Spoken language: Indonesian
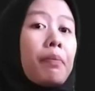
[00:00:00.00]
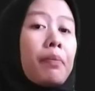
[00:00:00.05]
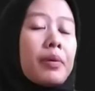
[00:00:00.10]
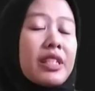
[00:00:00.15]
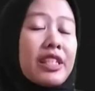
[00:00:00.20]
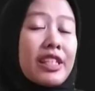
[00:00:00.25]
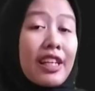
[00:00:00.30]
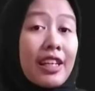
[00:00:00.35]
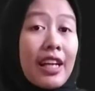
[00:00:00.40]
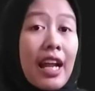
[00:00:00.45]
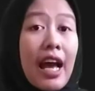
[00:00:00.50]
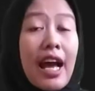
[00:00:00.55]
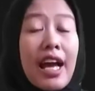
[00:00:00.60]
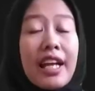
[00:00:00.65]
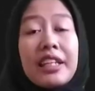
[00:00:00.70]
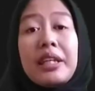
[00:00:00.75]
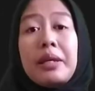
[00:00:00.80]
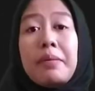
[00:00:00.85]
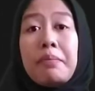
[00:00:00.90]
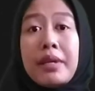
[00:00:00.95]

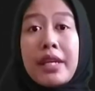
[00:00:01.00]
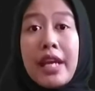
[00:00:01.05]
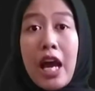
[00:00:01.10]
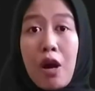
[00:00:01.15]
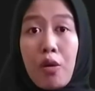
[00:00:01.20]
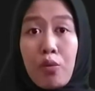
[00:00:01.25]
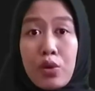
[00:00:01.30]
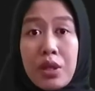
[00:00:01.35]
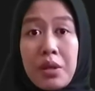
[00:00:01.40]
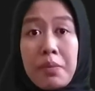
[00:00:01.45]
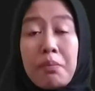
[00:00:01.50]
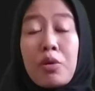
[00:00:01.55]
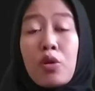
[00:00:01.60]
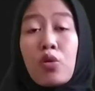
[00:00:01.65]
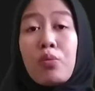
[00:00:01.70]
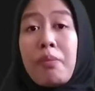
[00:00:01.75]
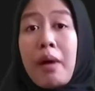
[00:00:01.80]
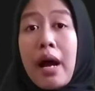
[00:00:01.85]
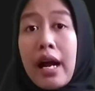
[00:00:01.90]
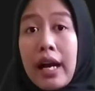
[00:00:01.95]
pencernaan kimiawi
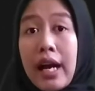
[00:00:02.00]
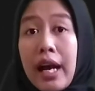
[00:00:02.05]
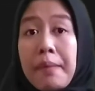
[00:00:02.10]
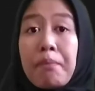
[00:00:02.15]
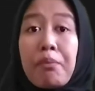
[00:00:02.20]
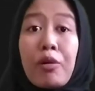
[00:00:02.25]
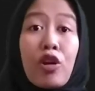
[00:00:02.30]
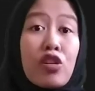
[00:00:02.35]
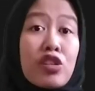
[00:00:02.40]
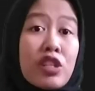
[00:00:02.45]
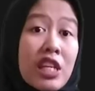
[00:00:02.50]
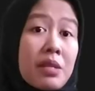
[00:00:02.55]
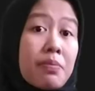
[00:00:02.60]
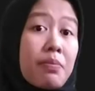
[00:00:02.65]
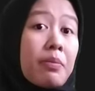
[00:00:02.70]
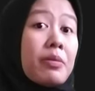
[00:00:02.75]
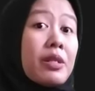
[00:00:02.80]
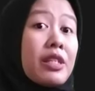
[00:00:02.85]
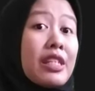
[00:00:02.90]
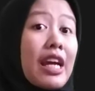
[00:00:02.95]
merupakan proses
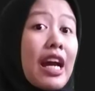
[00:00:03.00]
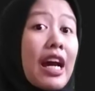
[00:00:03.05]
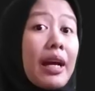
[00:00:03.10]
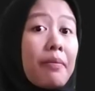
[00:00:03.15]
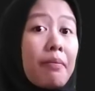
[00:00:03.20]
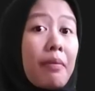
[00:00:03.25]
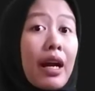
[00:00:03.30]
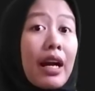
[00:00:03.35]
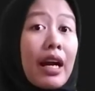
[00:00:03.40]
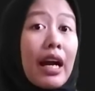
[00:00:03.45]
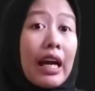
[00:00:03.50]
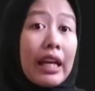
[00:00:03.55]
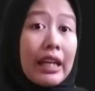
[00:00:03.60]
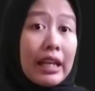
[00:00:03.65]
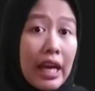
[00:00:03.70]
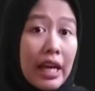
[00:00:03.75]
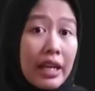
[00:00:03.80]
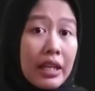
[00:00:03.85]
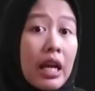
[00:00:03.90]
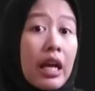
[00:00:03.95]
pemecahan
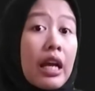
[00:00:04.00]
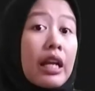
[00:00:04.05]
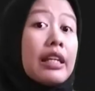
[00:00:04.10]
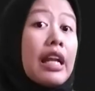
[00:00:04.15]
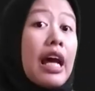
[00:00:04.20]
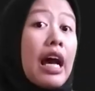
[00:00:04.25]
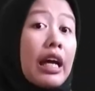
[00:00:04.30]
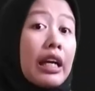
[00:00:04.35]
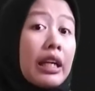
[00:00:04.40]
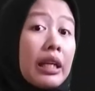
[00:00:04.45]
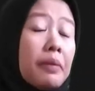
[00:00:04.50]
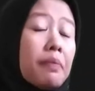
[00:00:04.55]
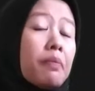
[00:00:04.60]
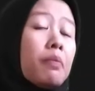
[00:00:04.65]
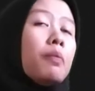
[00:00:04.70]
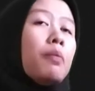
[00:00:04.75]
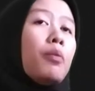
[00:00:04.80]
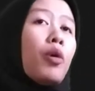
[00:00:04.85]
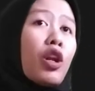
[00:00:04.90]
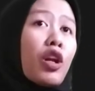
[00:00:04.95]
makanan dari
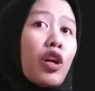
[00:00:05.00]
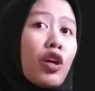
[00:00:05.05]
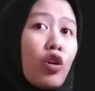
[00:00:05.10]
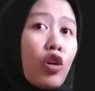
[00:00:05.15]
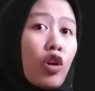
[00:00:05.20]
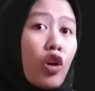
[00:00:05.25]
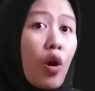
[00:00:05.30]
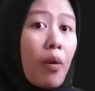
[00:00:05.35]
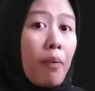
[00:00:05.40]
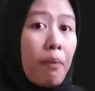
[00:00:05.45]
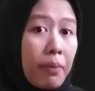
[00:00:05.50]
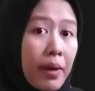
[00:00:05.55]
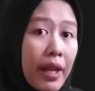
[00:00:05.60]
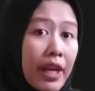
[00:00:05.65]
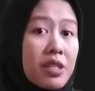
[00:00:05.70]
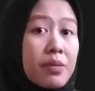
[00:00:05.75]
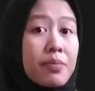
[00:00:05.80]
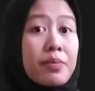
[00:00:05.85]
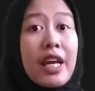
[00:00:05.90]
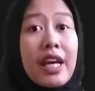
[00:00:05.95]
molekul
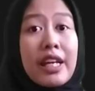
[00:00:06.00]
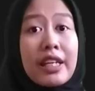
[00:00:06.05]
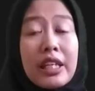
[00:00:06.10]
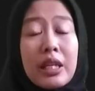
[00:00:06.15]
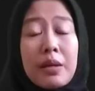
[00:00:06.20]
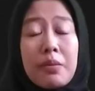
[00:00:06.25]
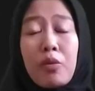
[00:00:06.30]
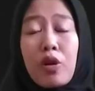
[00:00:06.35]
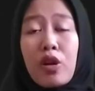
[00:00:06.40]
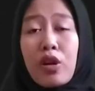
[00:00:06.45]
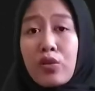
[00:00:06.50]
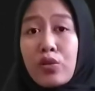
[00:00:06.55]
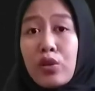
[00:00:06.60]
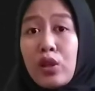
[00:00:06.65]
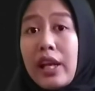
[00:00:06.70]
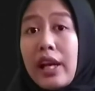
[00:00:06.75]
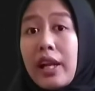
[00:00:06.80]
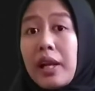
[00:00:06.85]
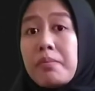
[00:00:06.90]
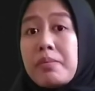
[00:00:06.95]
kompleks menjadi molekul
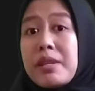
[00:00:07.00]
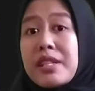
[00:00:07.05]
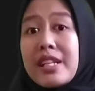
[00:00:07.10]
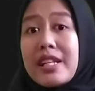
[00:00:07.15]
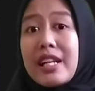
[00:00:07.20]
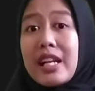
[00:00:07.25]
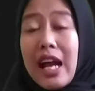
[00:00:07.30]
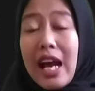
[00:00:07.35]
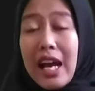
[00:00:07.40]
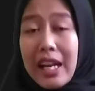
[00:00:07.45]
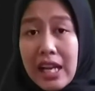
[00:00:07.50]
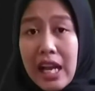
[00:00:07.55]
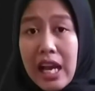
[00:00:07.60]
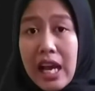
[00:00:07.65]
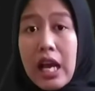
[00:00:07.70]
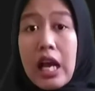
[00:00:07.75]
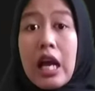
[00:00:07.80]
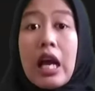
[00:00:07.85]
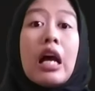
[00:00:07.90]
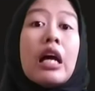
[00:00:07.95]
yang lebih
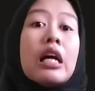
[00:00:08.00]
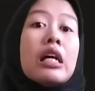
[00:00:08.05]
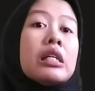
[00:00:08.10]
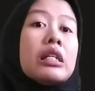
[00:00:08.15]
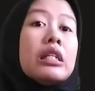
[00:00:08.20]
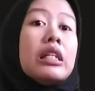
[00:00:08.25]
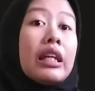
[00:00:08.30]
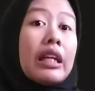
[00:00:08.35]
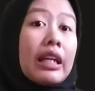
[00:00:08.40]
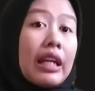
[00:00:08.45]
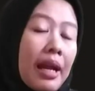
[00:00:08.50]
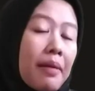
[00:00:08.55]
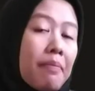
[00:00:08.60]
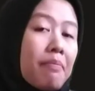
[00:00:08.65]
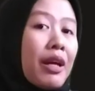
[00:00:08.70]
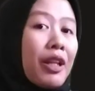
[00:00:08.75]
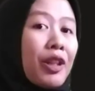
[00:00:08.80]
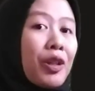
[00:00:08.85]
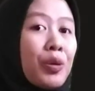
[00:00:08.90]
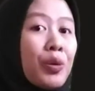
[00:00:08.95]
sederhana dengan
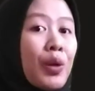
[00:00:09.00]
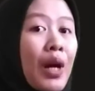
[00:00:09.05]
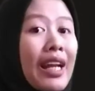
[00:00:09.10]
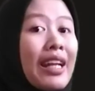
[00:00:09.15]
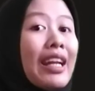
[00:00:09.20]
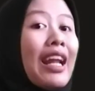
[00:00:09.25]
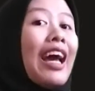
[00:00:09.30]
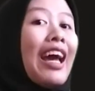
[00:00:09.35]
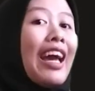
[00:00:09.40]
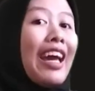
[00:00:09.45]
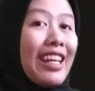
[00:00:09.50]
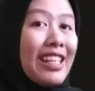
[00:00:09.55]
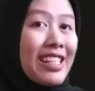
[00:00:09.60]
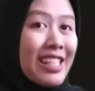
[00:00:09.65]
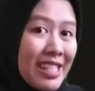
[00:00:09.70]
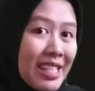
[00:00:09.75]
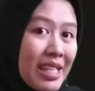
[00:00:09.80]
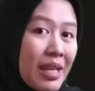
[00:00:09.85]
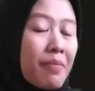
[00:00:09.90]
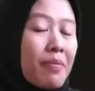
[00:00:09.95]
bantuan
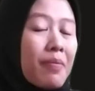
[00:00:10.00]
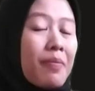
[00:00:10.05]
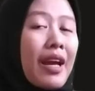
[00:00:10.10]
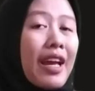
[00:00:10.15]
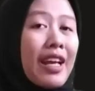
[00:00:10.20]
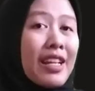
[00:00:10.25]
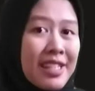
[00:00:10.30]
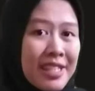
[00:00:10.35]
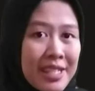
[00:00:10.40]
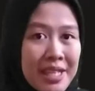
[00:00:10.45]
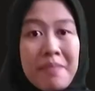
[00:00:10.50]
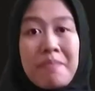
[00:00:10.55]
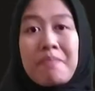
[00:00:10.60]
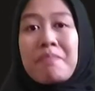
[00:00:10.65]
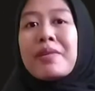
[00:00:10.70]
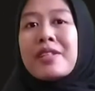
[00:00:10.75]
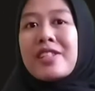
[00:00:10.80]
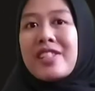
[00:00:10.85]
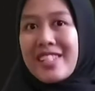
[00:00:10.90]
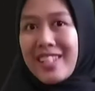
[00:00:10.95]

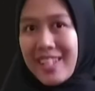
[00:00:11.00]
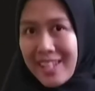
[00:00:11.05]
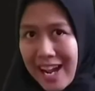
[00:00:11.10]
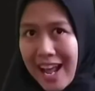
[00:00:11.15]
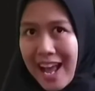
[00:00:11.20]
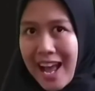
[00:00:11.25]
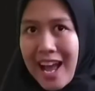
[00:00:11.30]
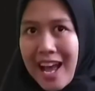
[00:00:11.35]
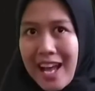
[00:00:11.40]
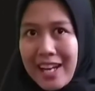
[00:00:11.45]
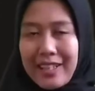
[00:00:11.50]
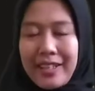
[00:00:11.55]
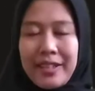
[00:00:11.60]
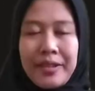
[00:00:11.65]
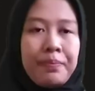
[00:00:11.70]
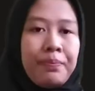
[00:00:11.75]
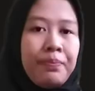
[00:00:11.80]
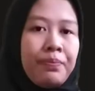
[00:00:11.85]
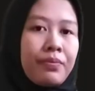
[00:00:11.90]
enzim-enzim pencernaan.